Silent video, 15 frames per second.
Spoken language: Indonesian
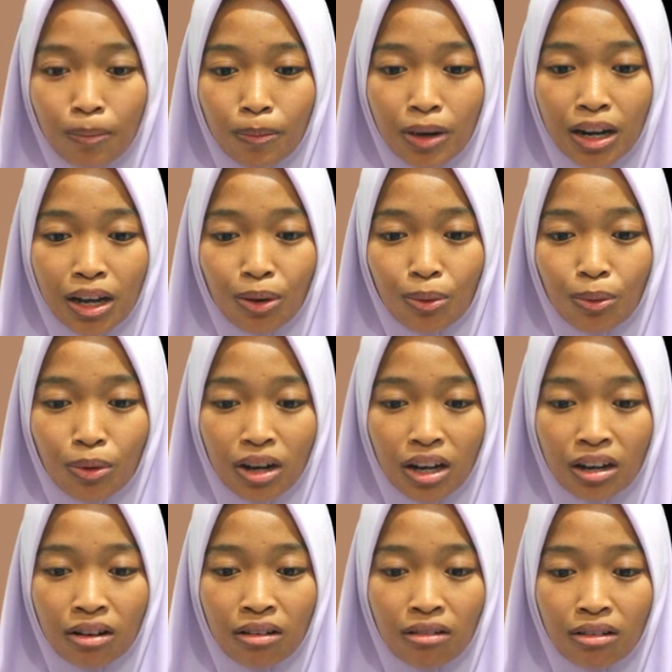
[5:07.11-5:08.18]

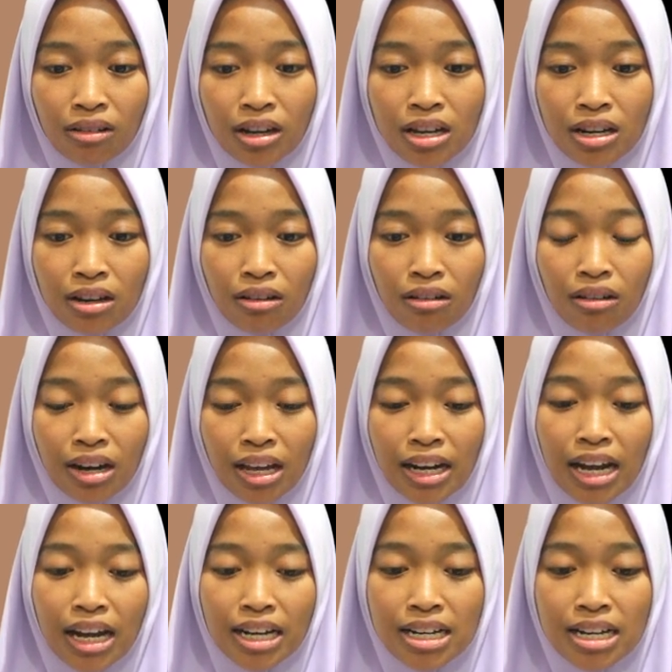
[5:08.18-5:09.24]
melakukan orga,
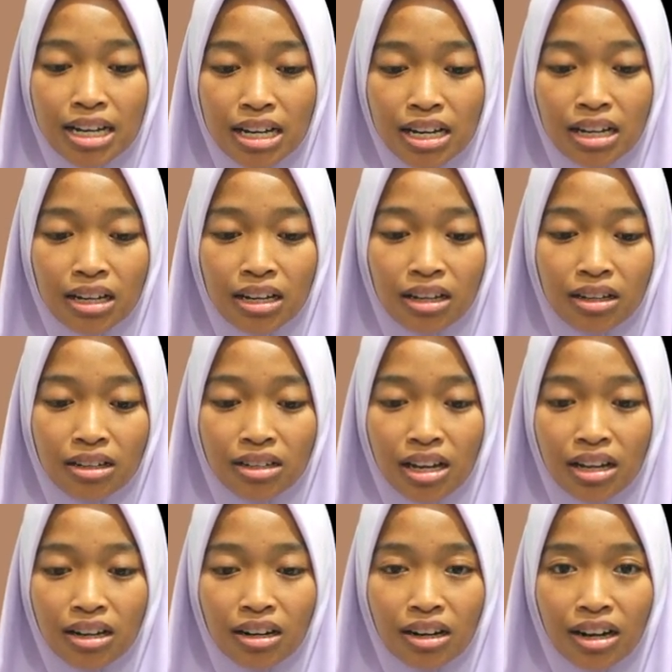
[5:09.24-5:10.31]
olahraga
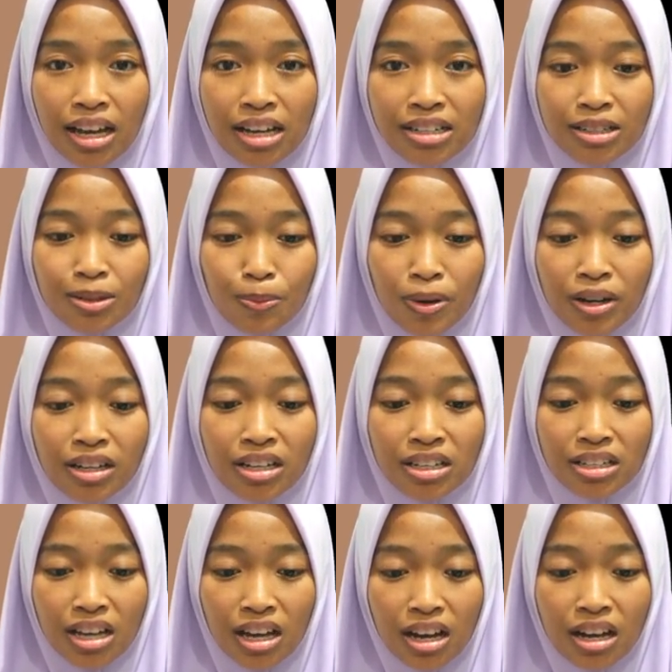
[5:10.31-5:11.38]
dan lain
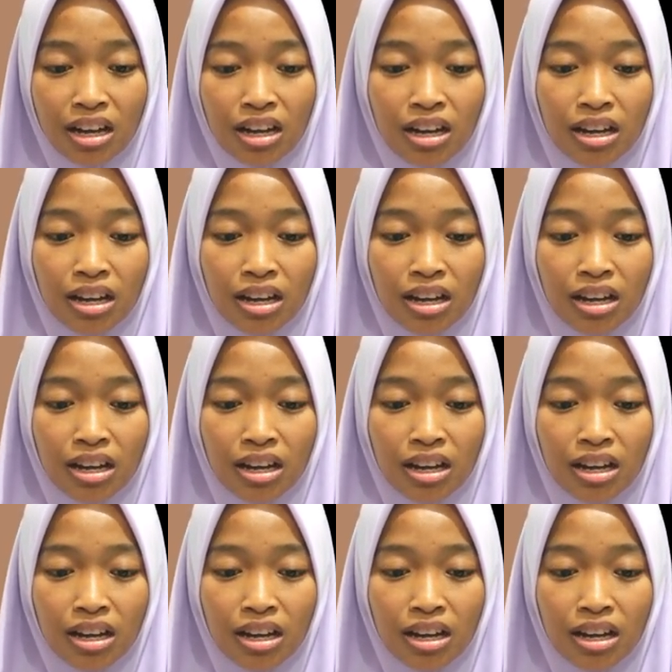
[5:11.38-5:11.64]
sebagainya.